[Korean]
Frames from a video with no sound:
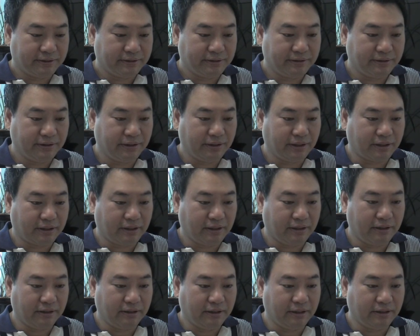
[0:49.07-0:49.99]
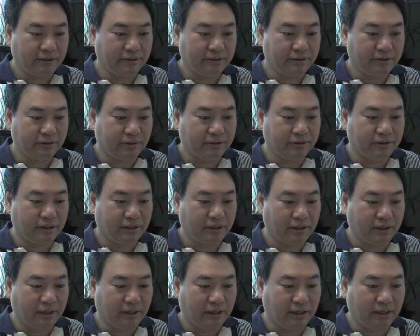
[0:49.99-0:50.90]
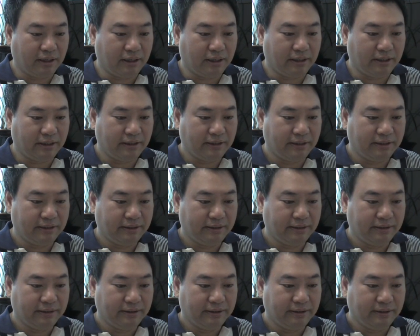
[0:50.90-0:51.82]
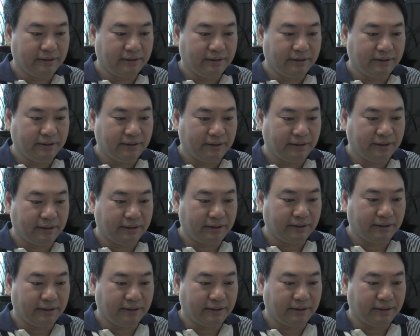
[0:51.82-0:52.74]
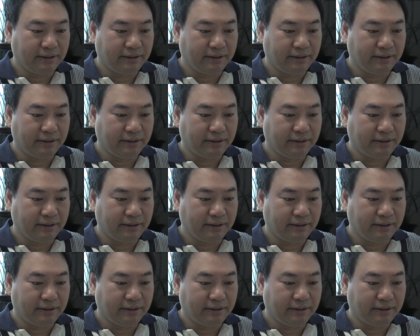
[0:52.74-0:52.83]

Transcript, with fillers: 그러니까 예, 여자가 어,